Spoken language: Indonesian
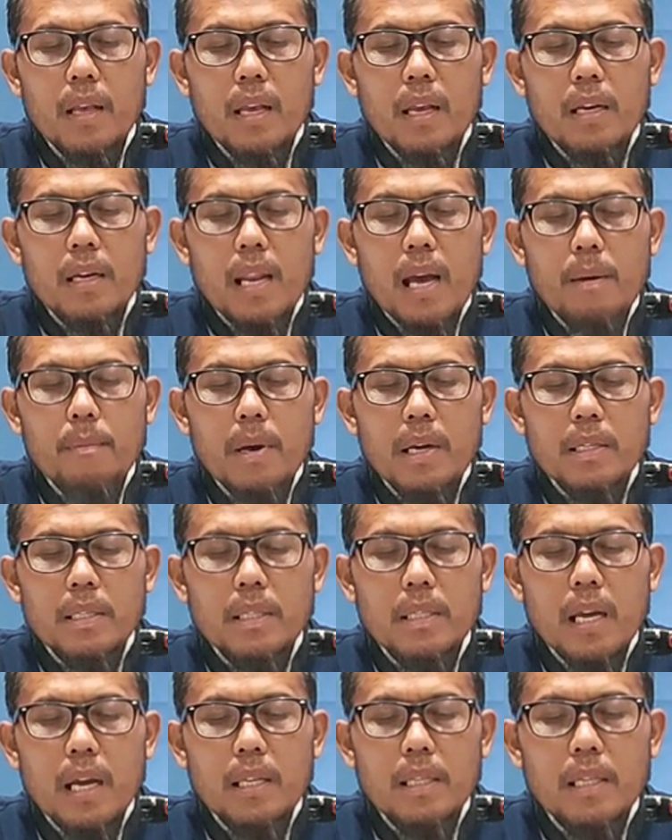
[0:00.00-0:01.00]

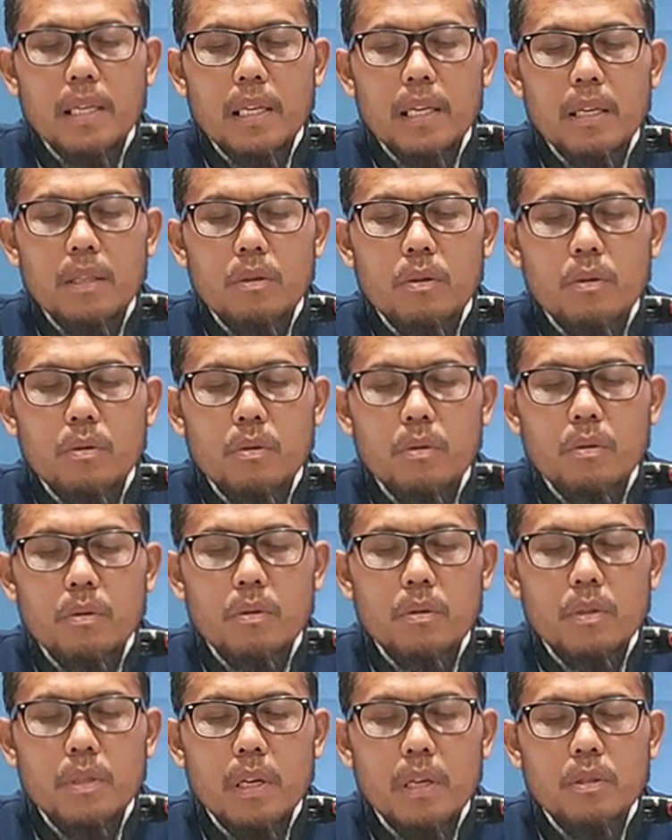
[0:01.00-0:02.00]
Innamasyadi
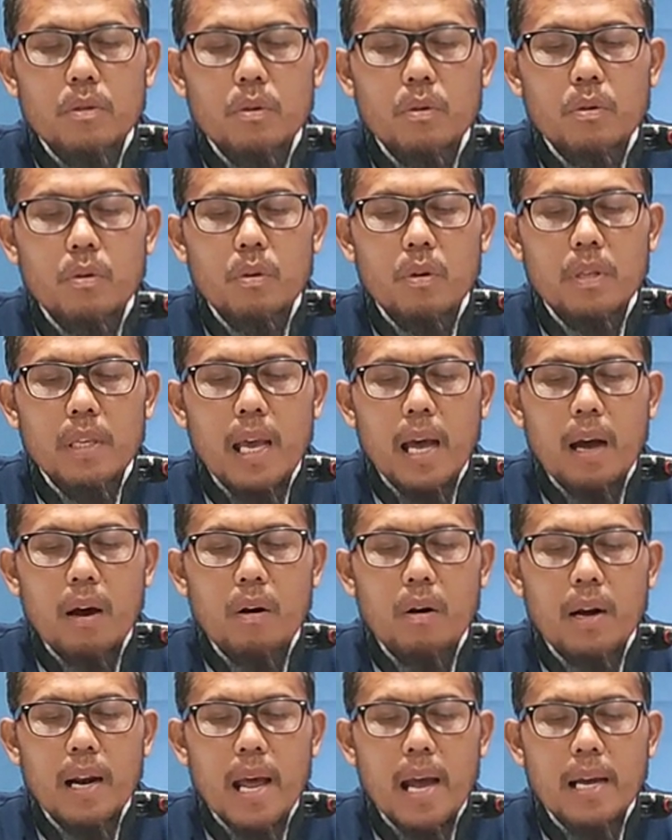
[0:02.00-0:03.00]
itu sesungguhnya
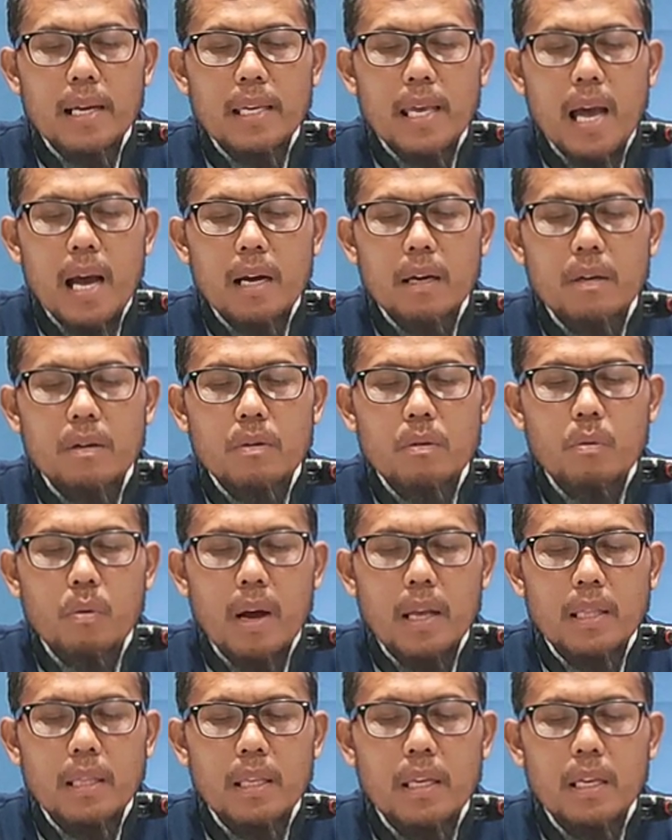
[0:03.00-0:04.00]
orang yang
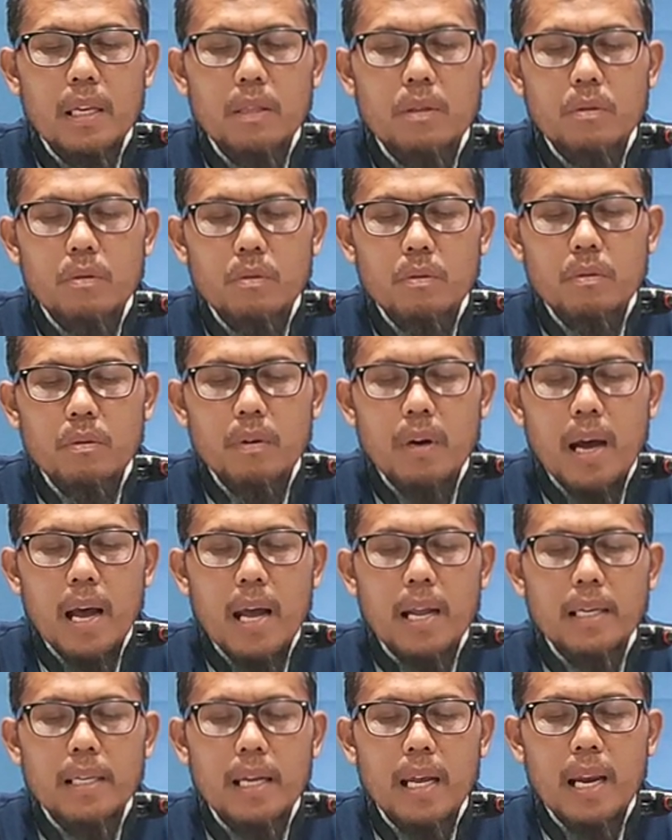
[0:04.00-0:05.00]
kuat itu
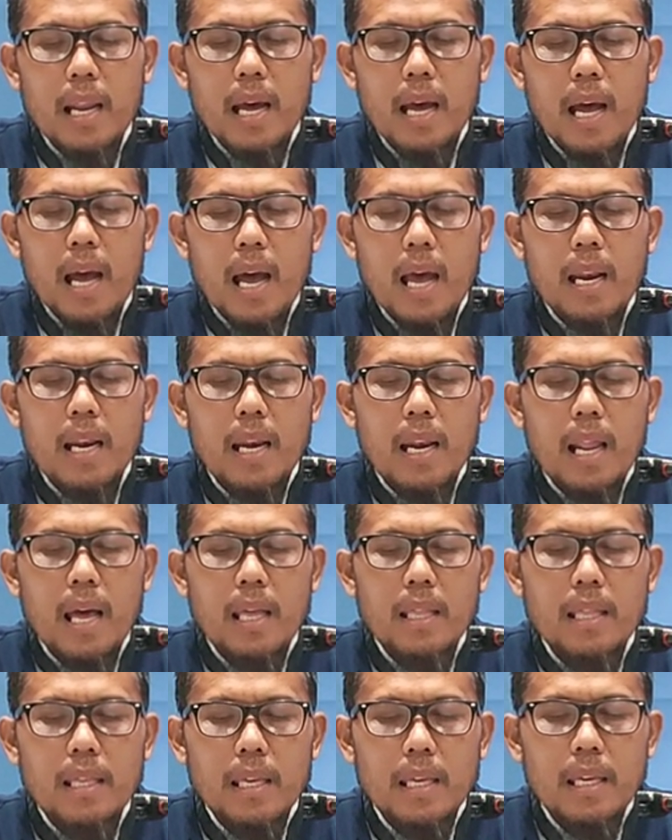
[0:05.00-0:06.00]
adalah
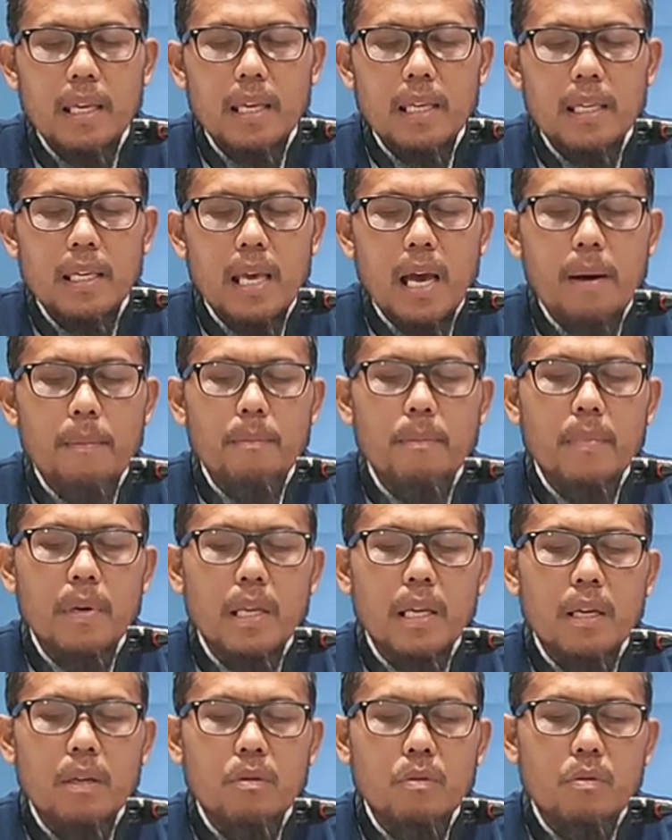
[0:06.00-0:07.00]
alladhi
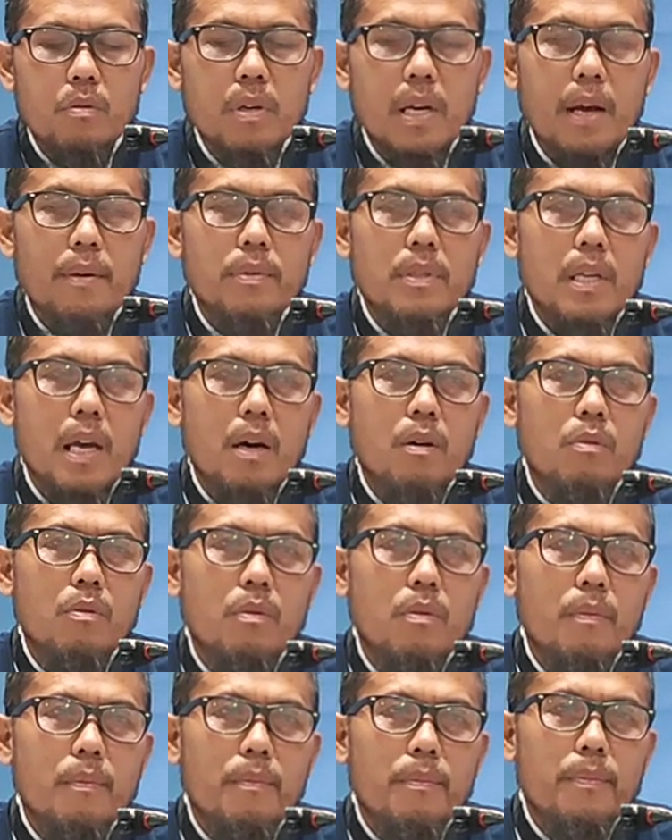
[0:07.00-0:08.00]
yamliku
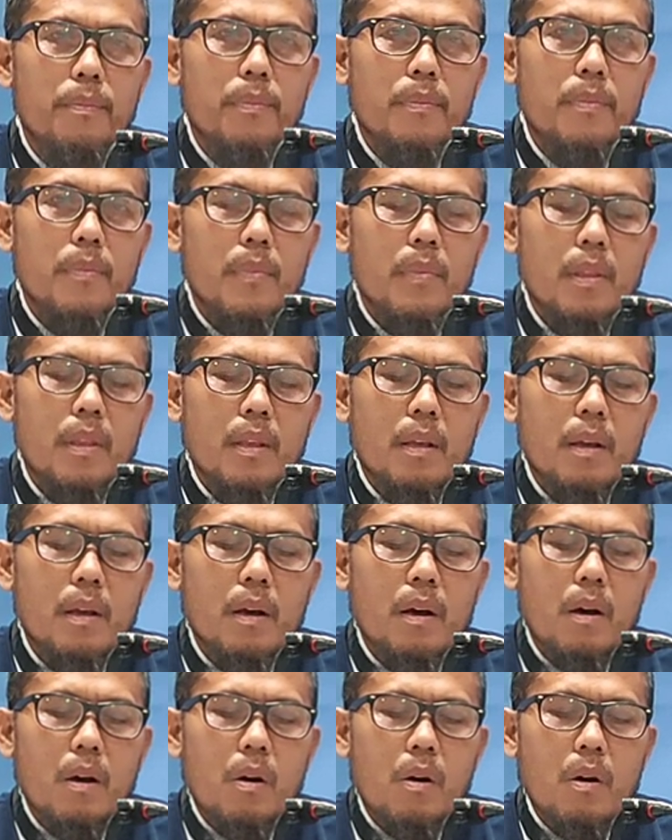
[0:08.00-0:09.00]
nafsahu.
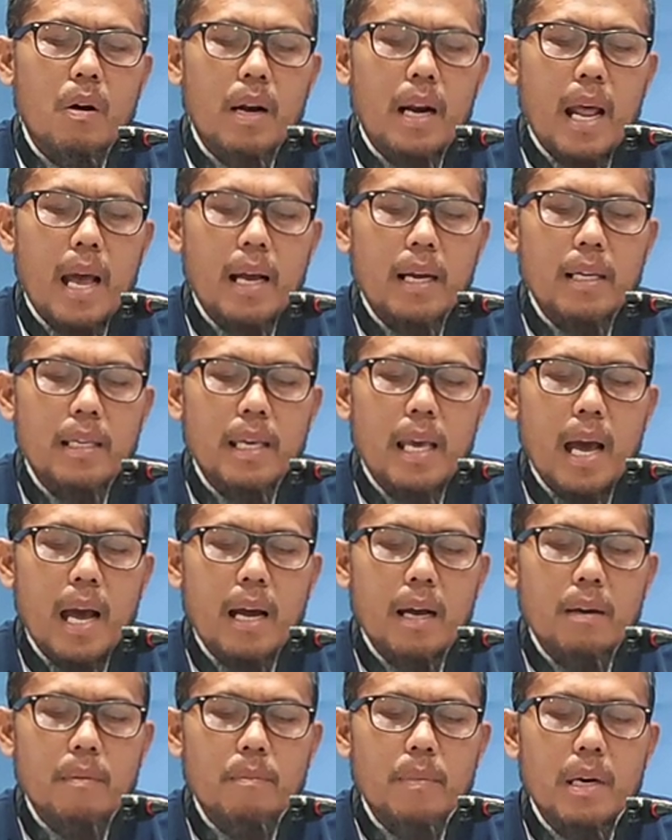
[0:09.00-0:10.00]
Orang
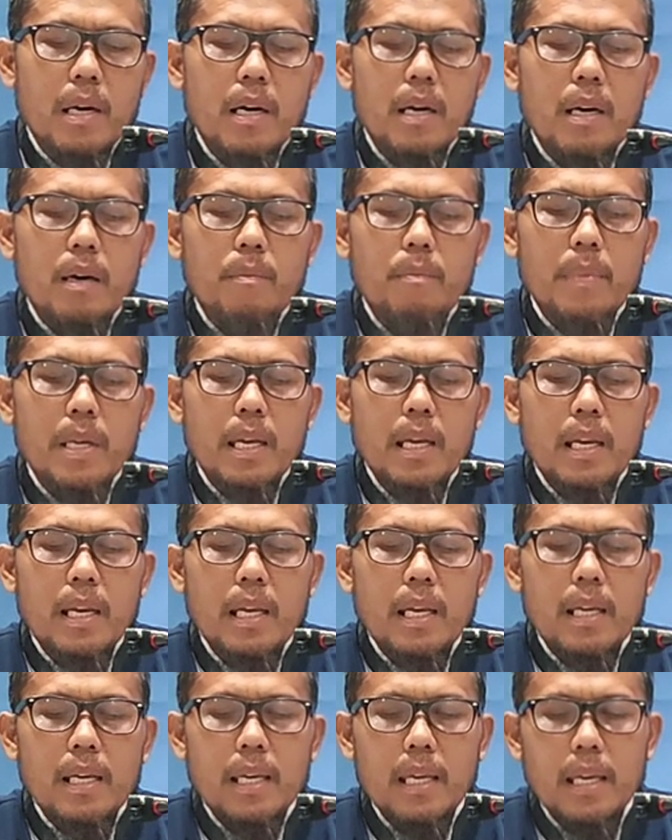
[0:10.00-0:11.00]
yang
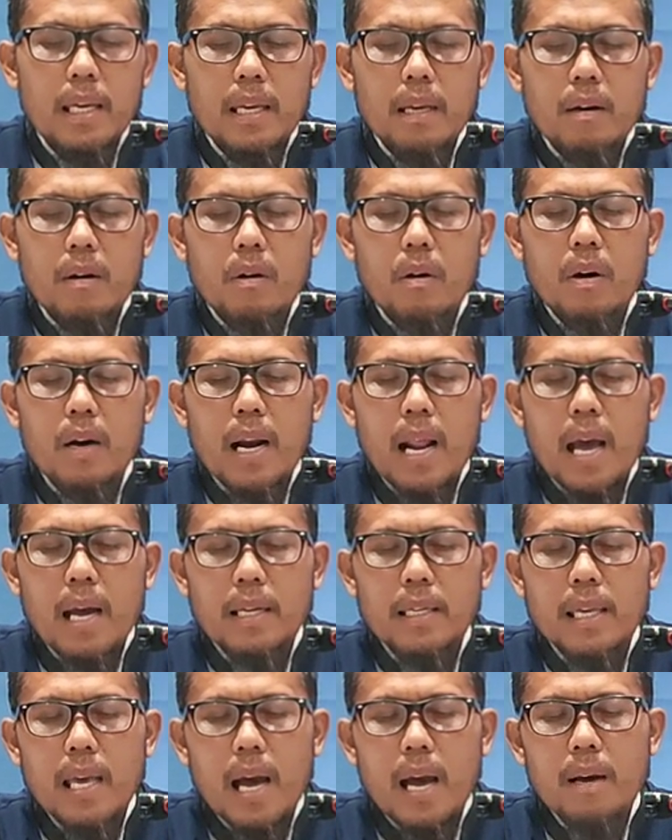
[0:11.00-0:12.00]
memiliki,
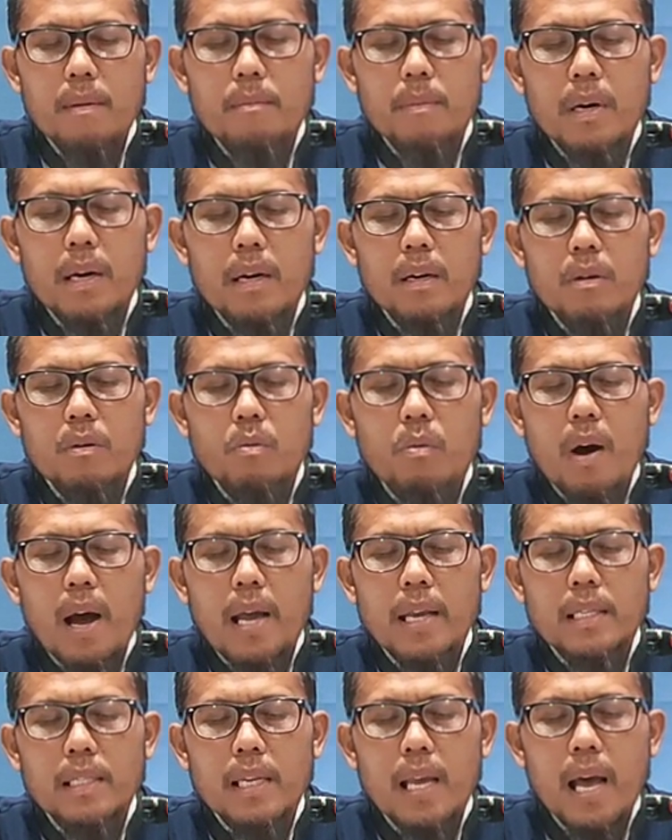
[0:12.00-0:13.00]
orang yang
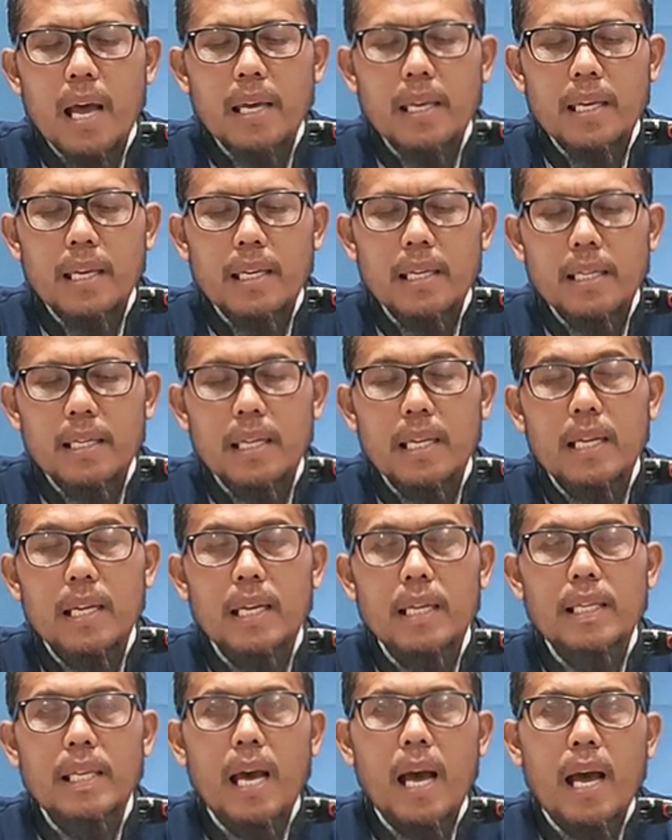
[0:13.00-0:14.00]
menguasai
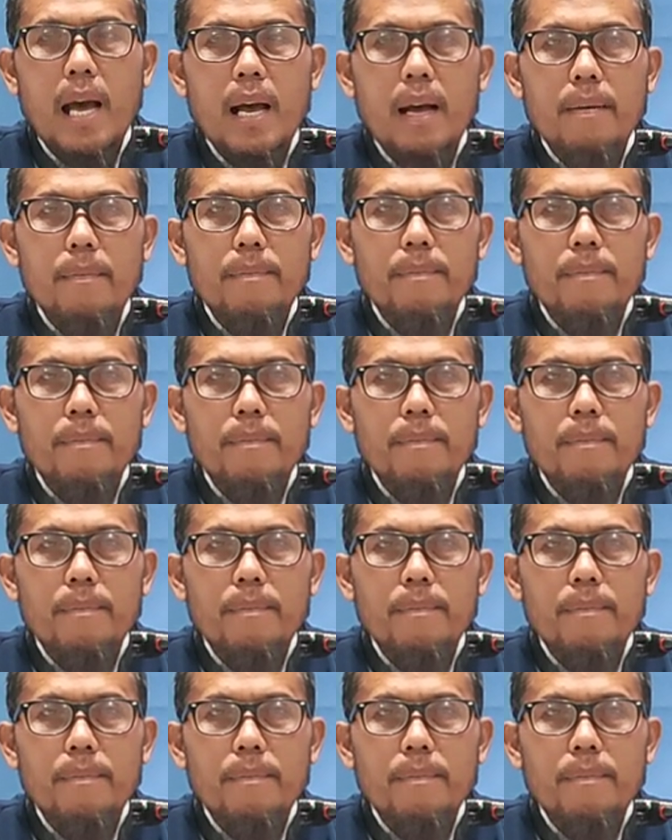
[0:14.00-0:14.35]
dirinya.